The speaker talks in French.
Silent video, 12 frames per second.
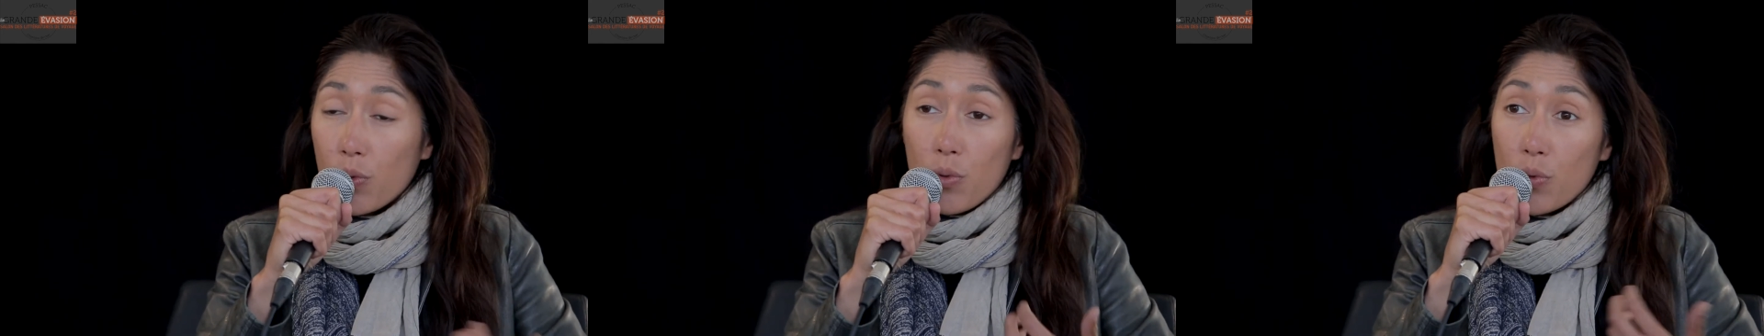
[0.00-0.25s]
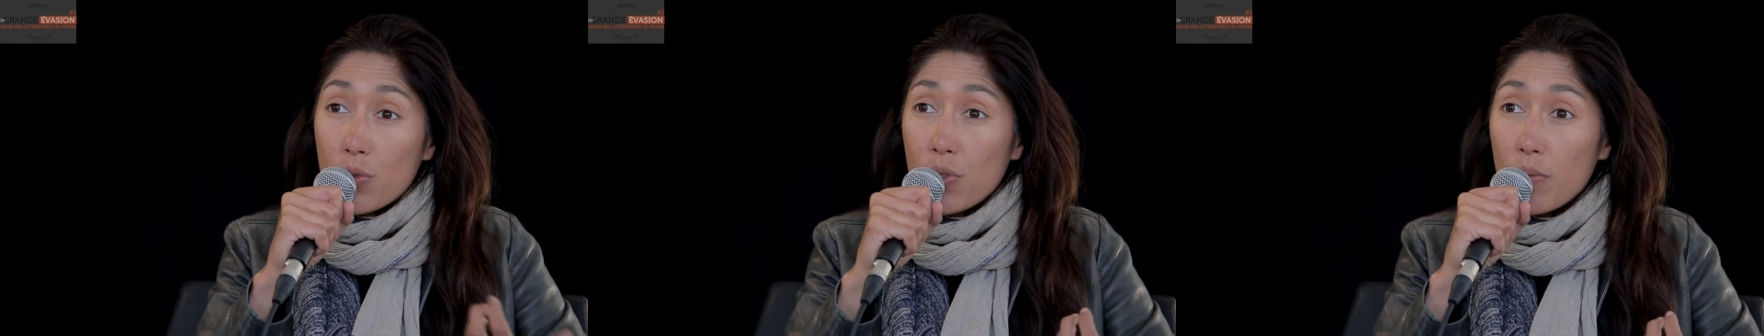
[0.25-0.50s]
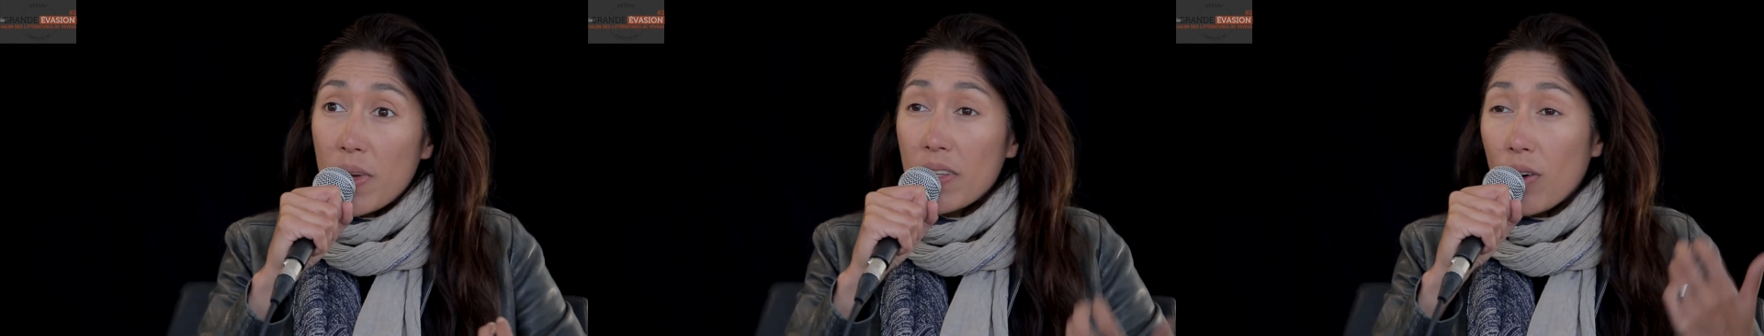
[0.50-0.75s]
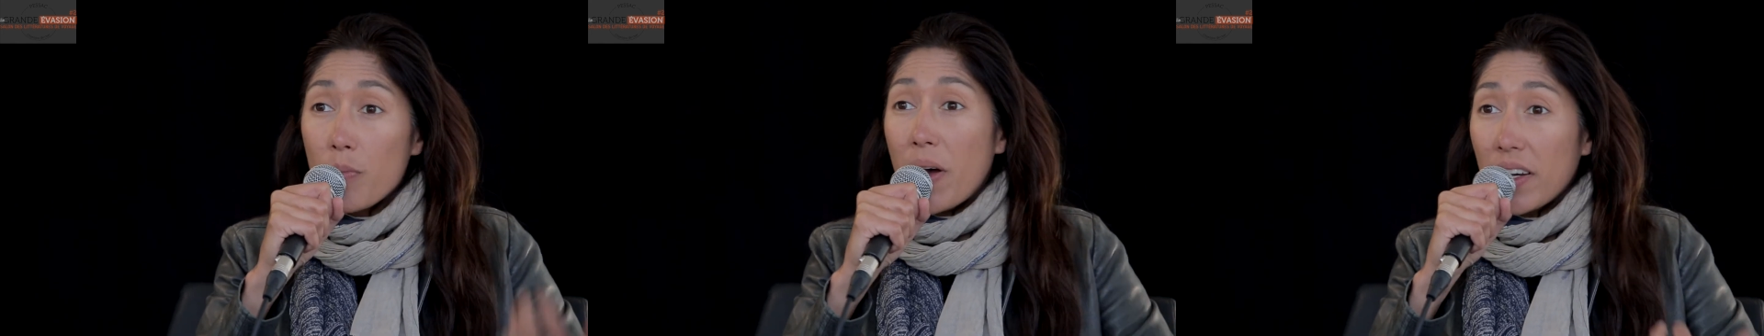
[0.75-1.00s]
longues
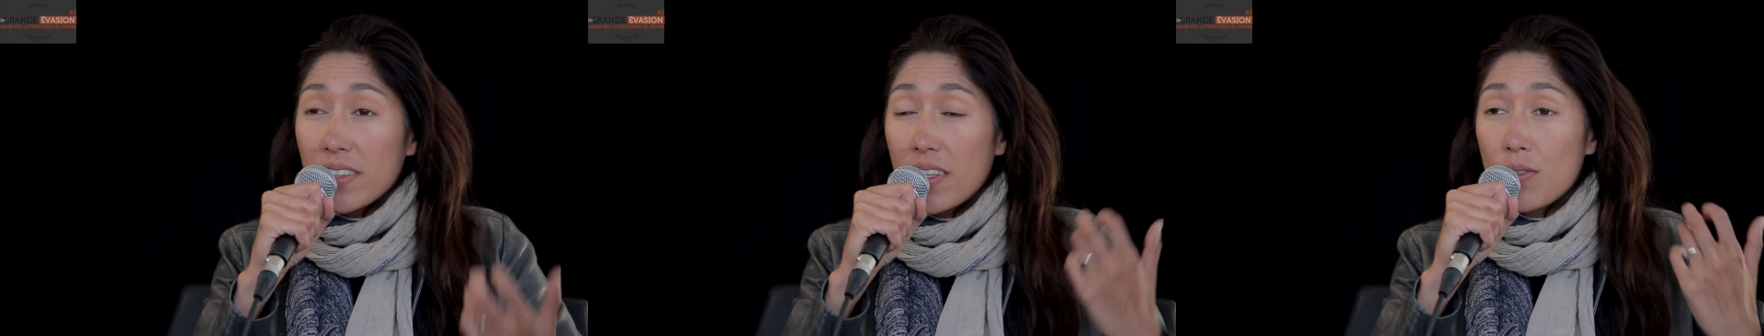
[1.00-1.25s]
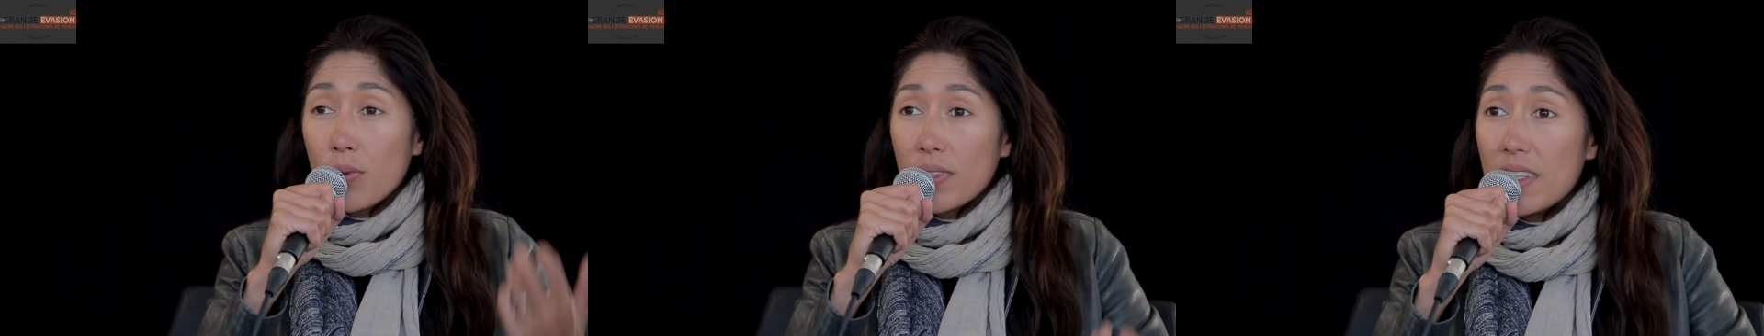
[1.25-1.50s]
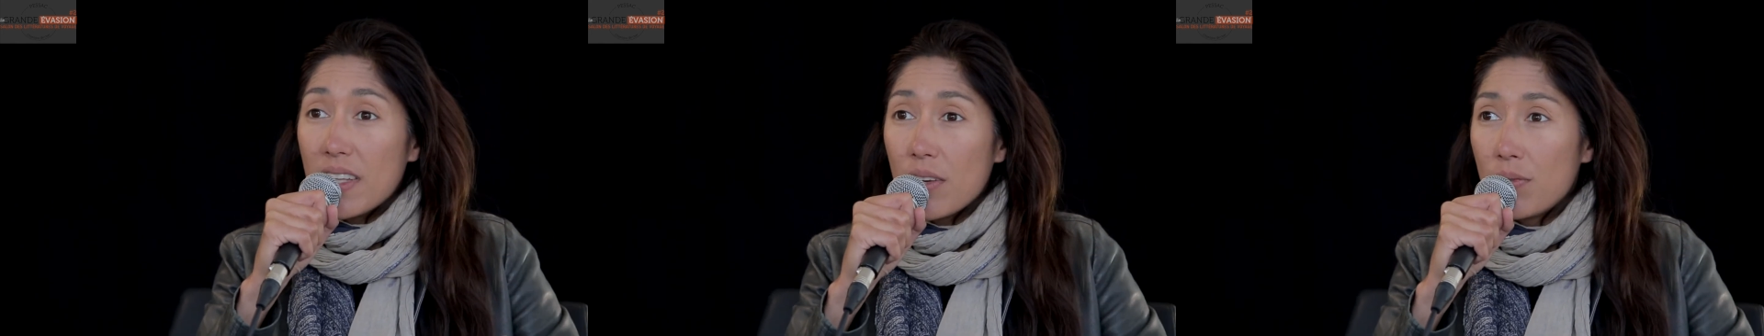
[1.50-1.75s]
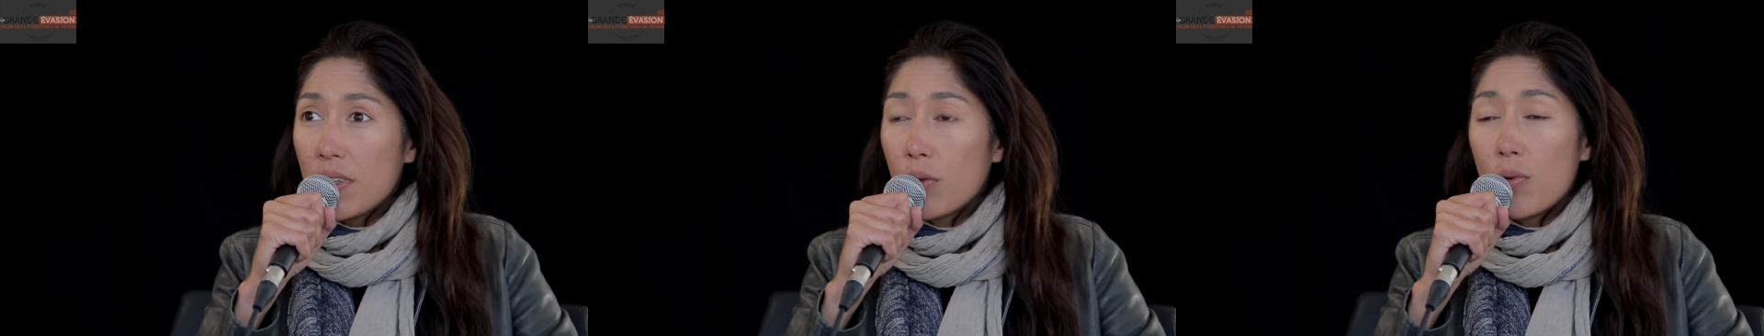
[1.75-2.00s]
semaines embarquées sur des
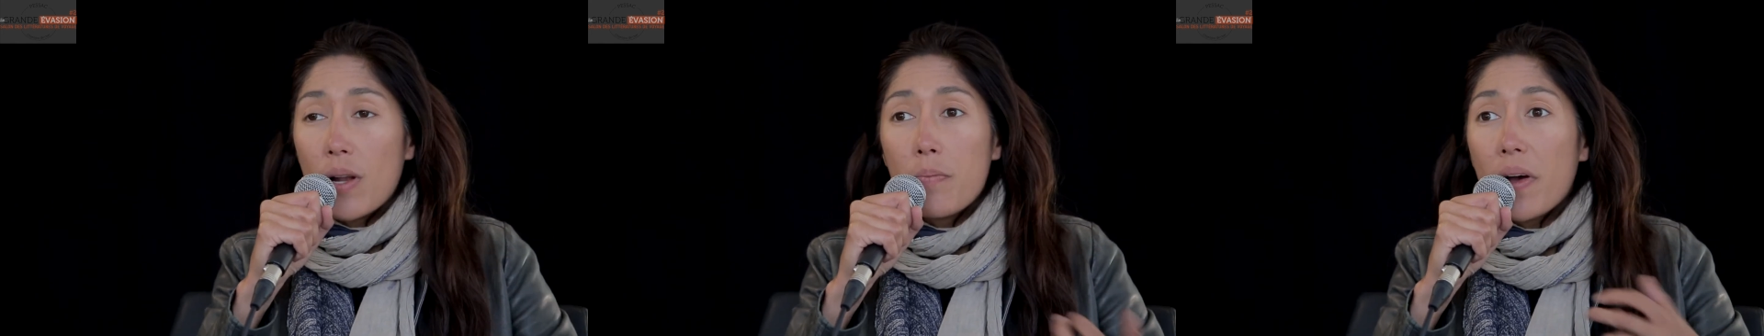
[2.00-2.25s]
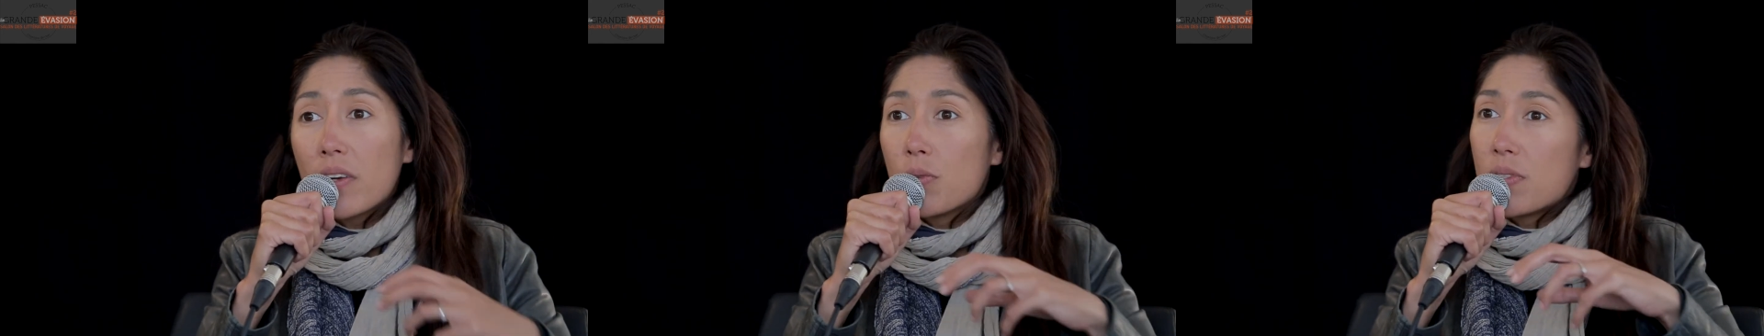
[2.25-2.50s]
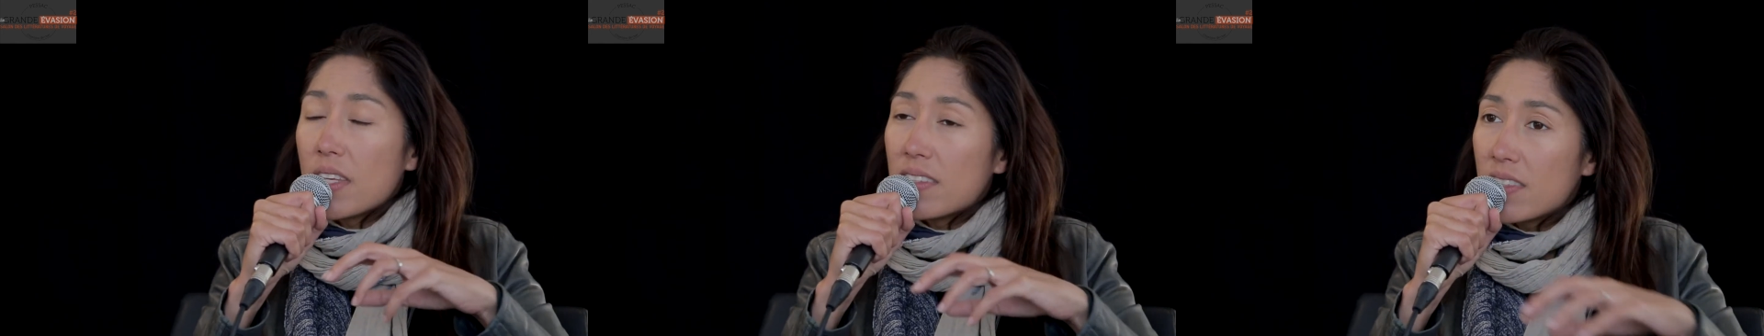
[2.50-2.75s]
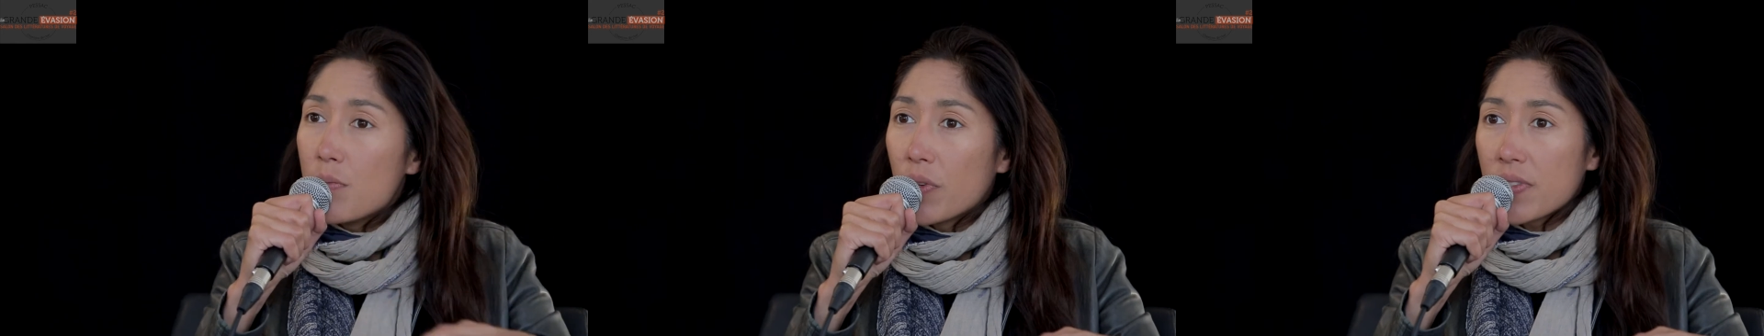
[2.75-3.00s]
navires, où elle parle de
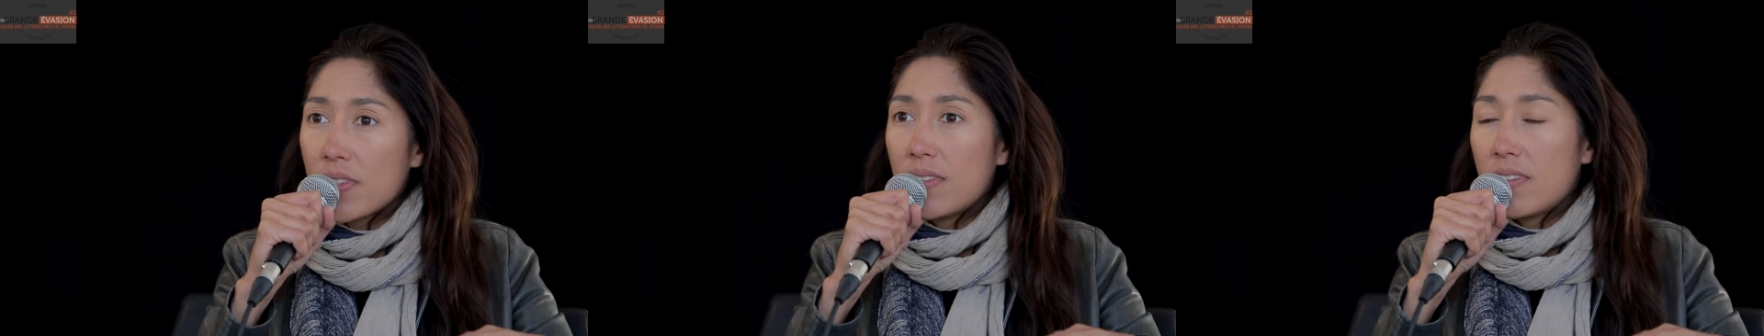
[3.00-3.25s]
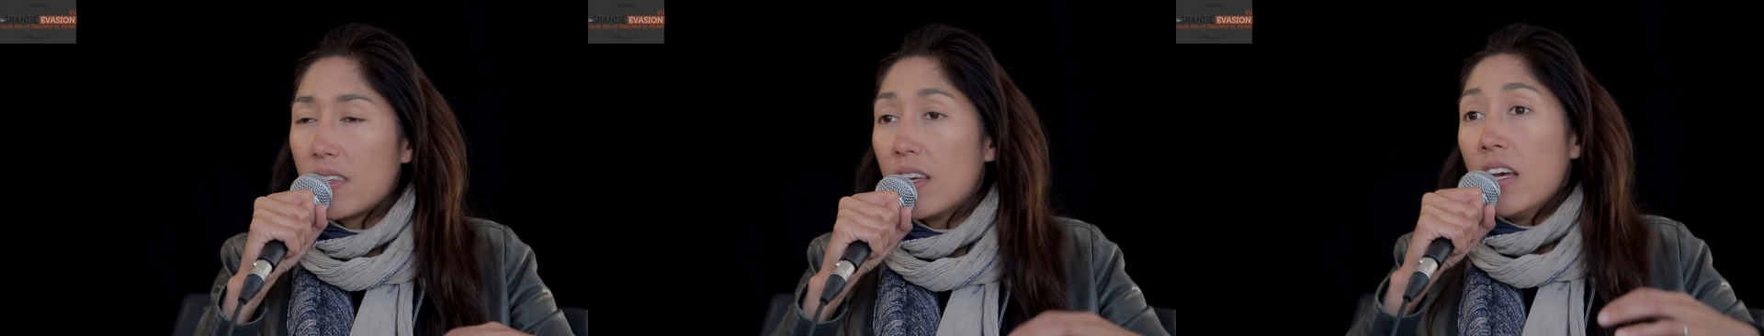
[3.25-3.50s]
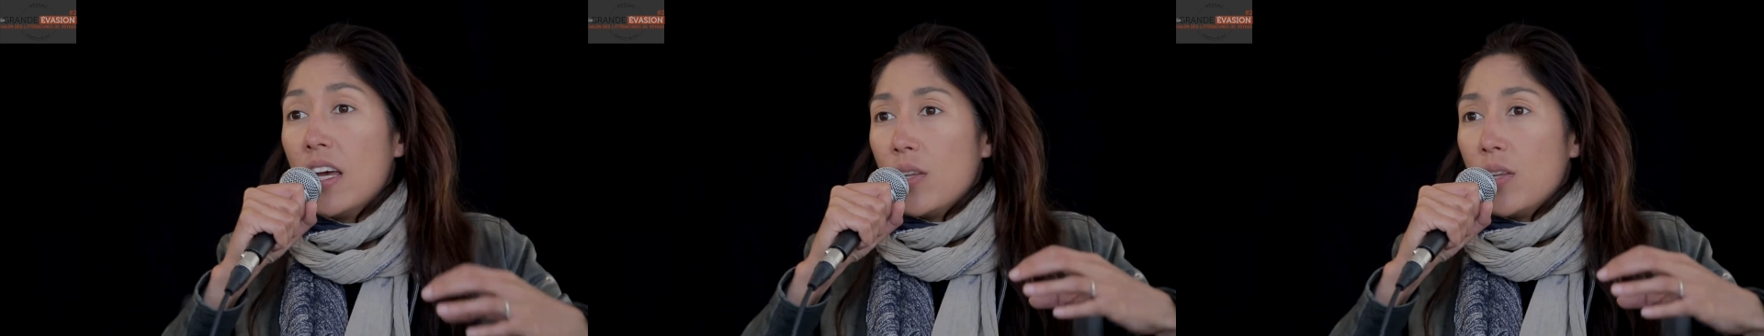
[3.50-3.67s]
cette immensité,